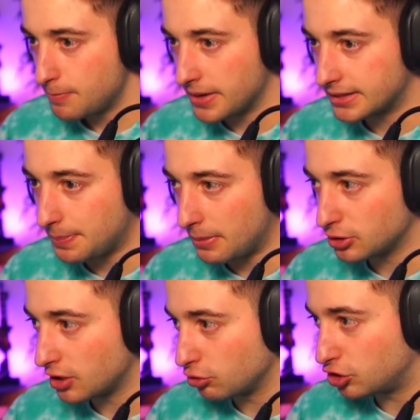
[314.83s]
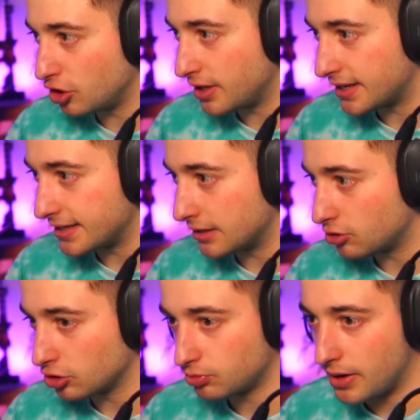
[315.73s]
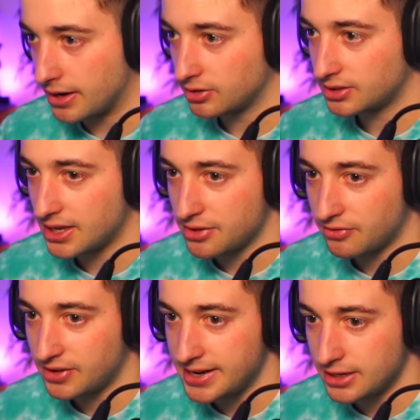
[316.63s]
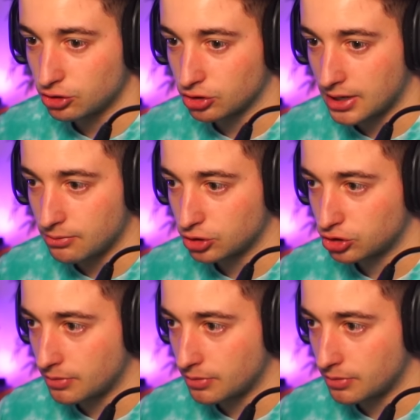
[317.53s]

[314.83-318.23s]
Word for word: 20 pavos y el cuchillo de 500. Bueno, esquizofrénico total vuestro